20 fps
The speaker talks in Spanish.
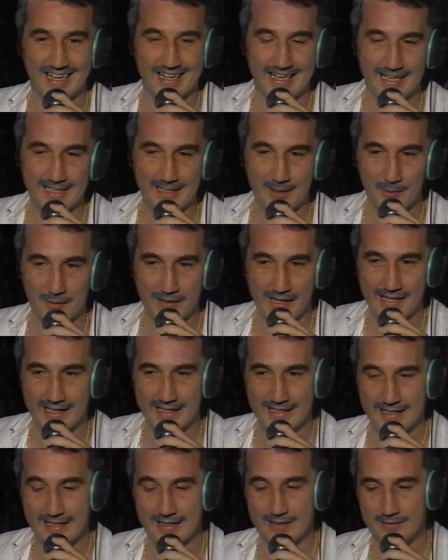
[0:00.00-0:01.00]
las canas lo que hay
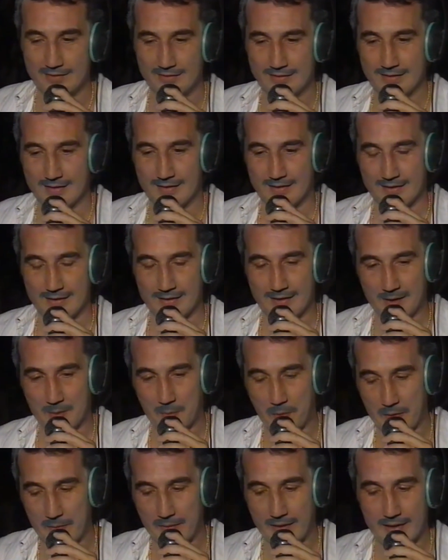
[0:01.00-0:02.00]
que liar, ¿no? Y
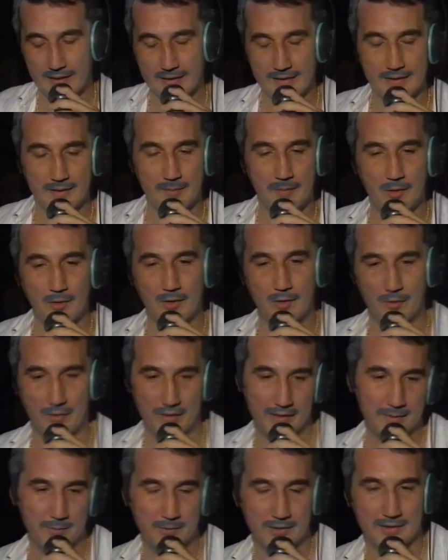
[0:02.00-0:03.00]
como iba iba con la
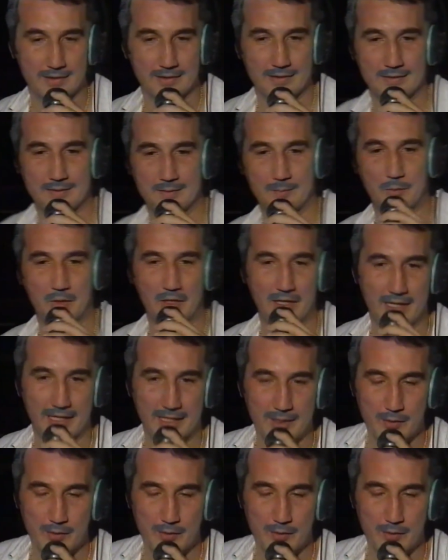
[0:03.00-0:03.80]
corrilla, pues por el